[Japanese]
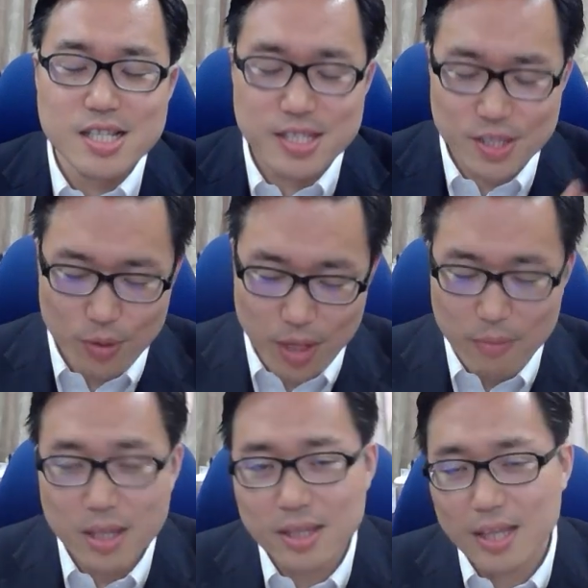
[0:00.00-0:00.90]
そ
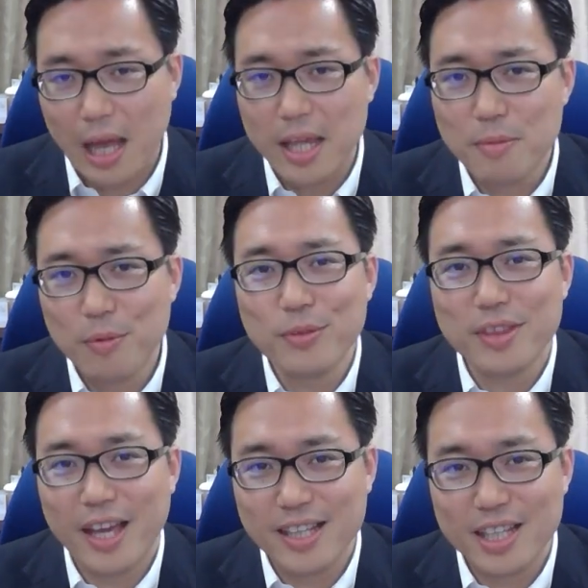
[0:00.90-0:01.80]
れは大
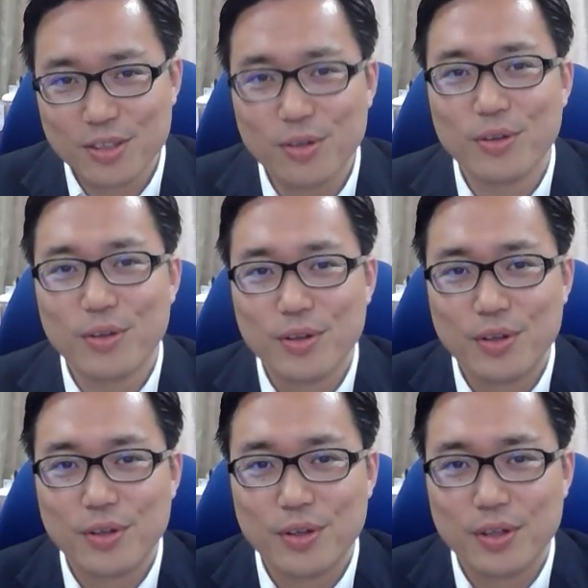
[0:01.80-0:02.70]
問題だと
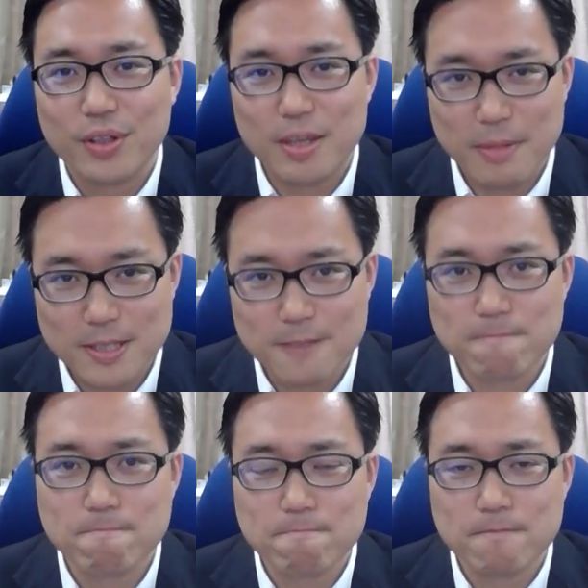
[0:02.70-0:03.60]
言えます。